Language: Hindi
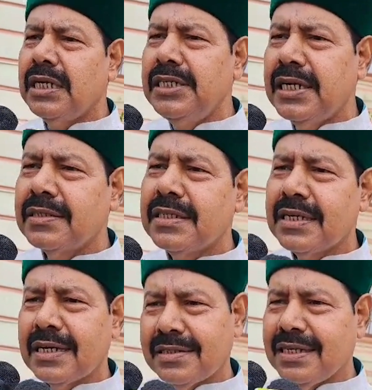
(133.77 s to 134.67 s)
ढंग से
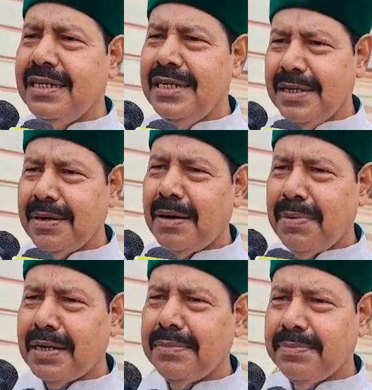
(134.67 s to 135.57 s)
करते ही है हमारे
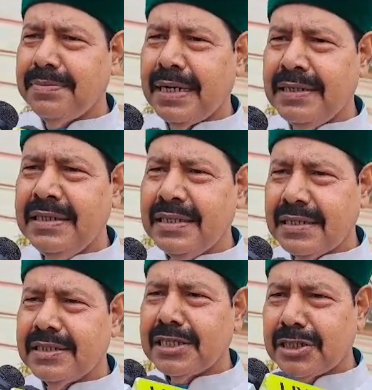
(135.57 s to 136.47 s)
माननीय
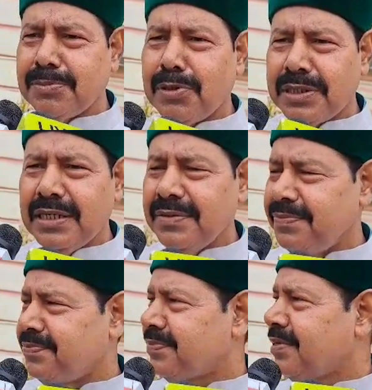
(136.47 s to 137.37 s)
अध्यक्ष महोदय
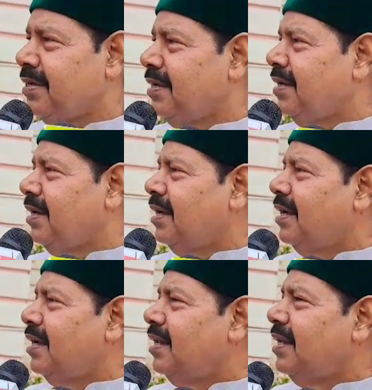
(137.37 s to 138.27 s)

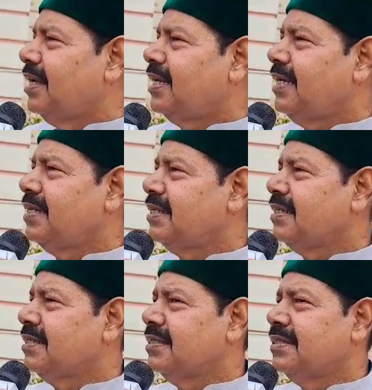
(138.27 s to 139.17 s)
लेकिन
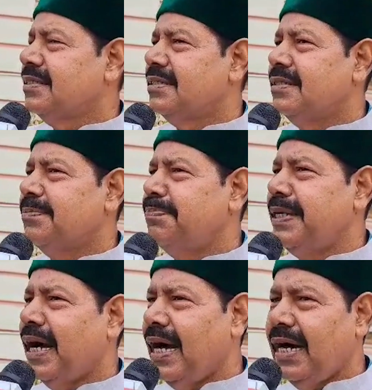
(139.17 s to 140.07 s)

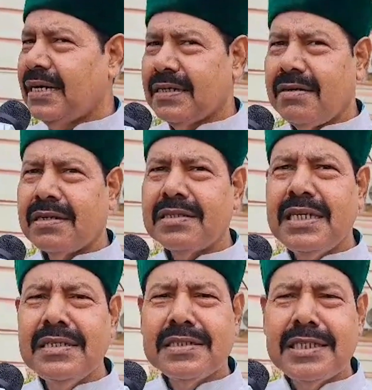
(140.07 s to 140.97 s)
बिहार और देश
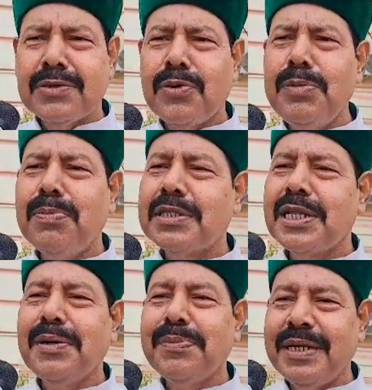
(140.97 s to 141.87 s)
से कोई मतलब
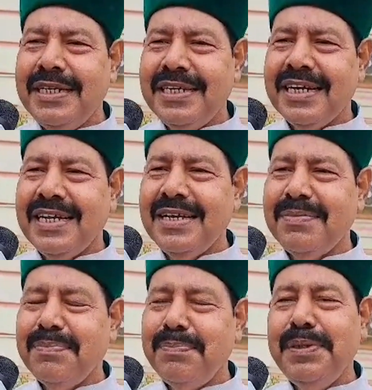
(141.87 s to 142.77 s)
नहीं है
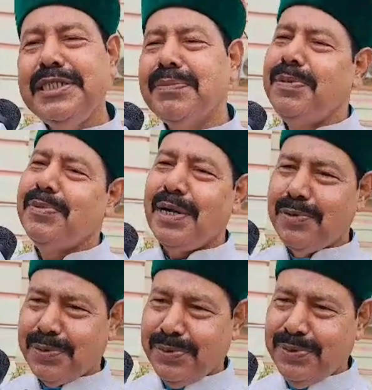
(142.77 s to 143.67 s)
बीजेपी वालों को